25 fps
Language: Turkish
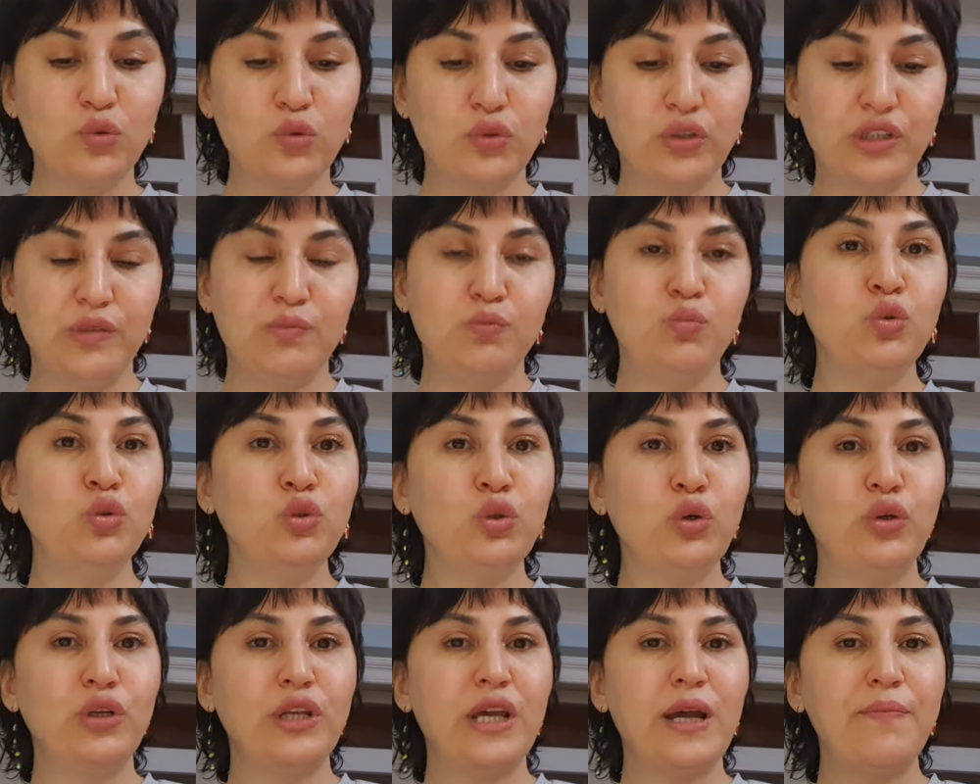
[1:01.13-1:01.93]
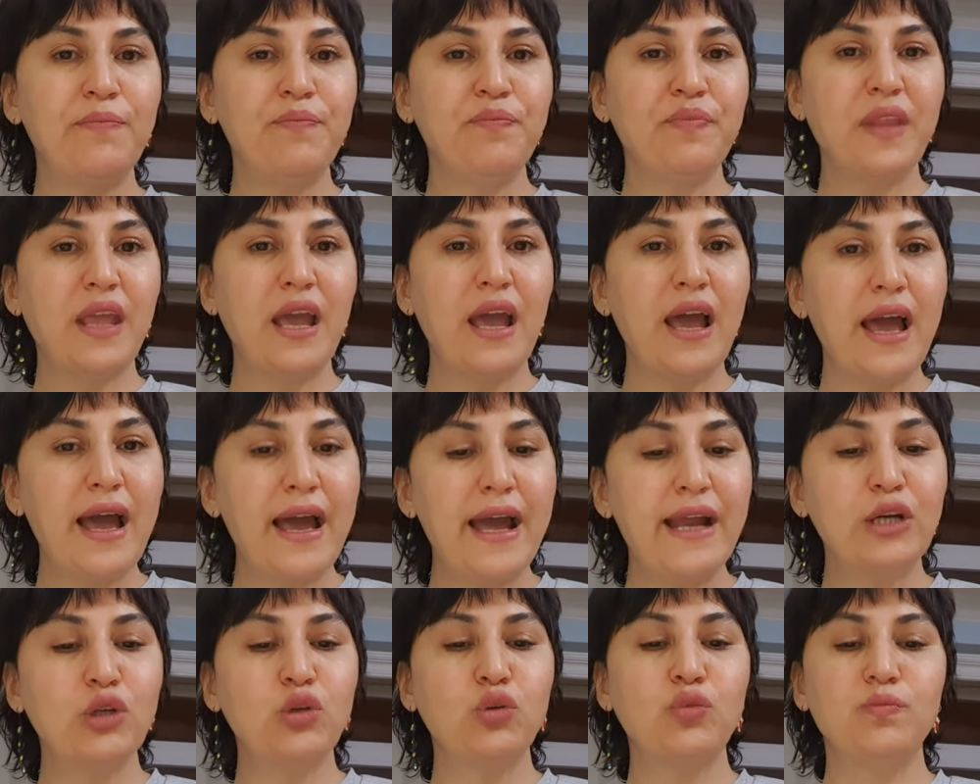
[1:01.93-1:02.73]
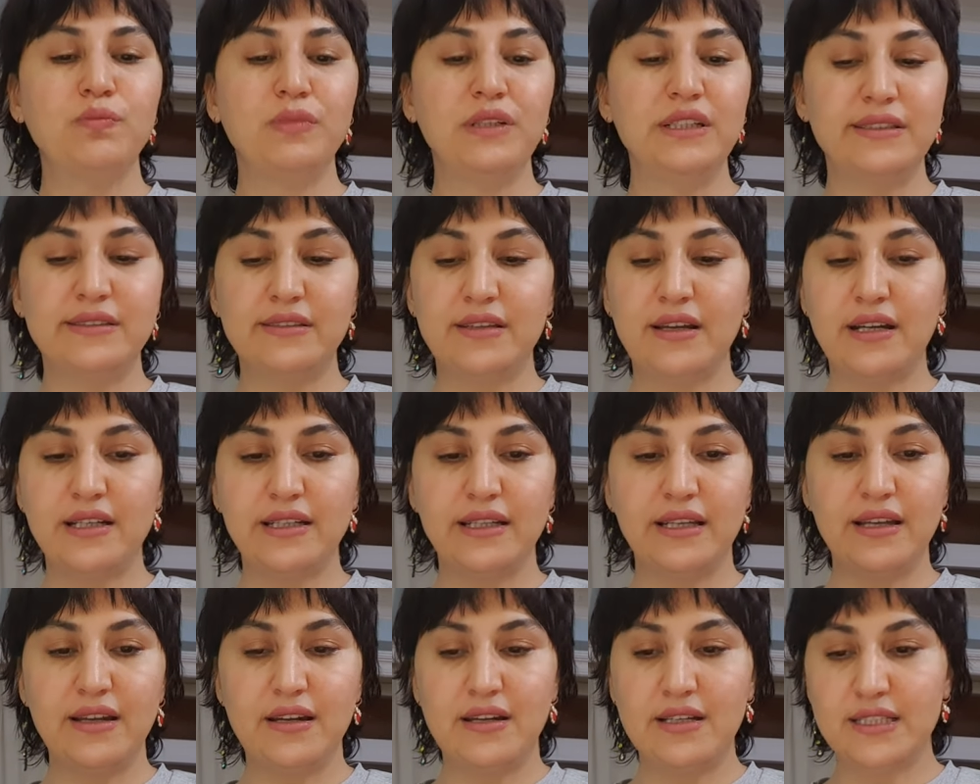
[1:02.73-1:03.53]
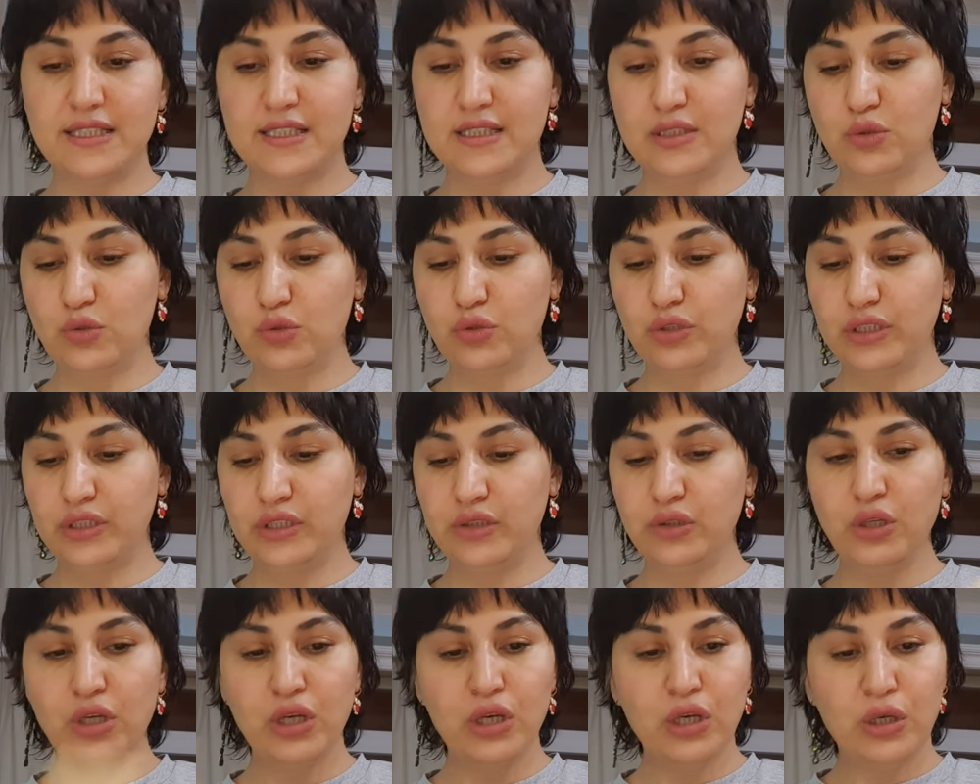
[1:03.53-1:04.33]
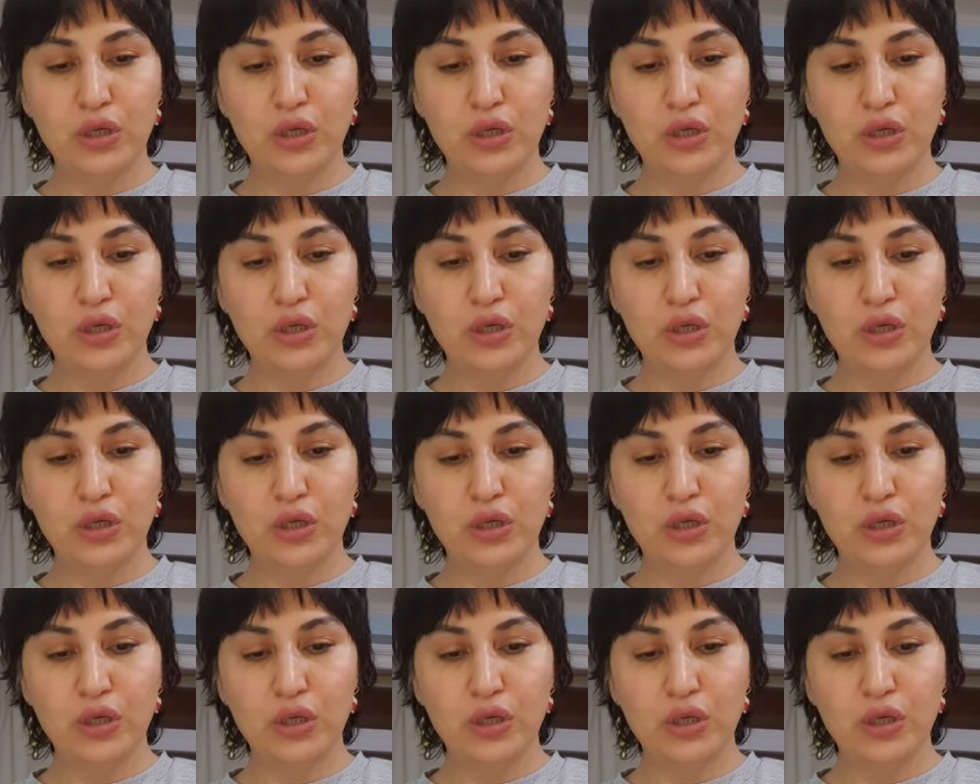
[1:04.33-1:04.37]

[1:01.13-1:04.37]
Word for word: okuyayım. Bu dönem her gün bir tane Yasin okuyayım.